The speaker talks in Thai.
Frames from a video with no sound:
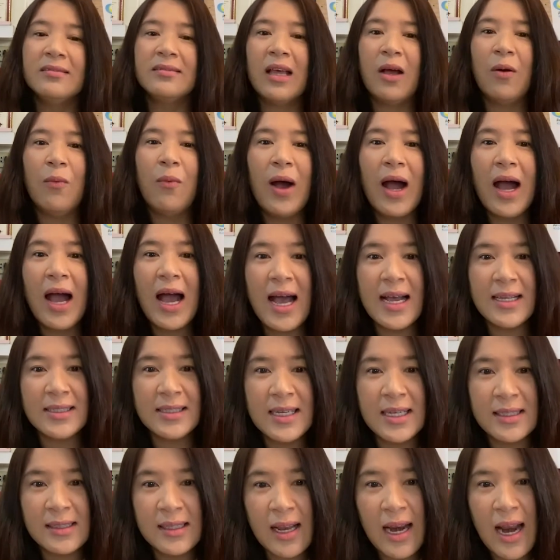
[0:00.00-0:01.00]
แต่ว่าอาจ
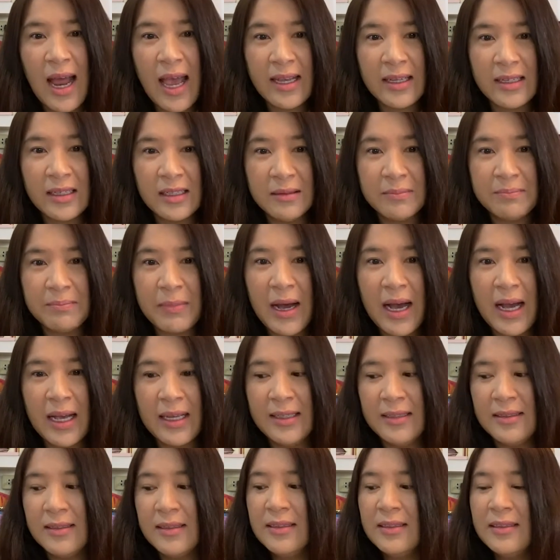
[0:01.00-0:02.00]
จะอันตรายเกินไป
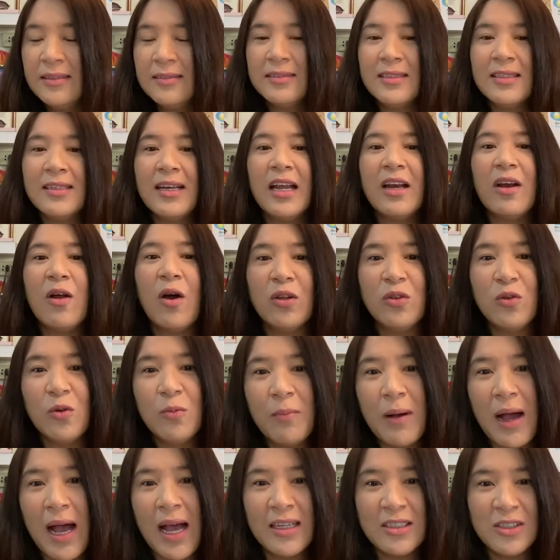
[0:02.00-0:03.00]
ซึ่งแน่นอน
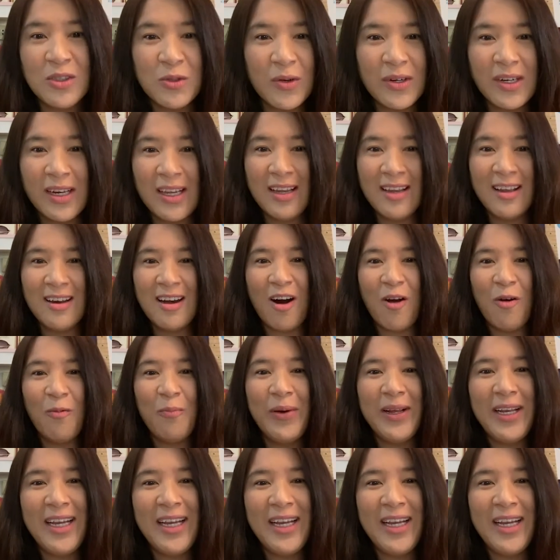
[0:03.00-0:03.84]
ทุกบ้านช่วงนี้เรา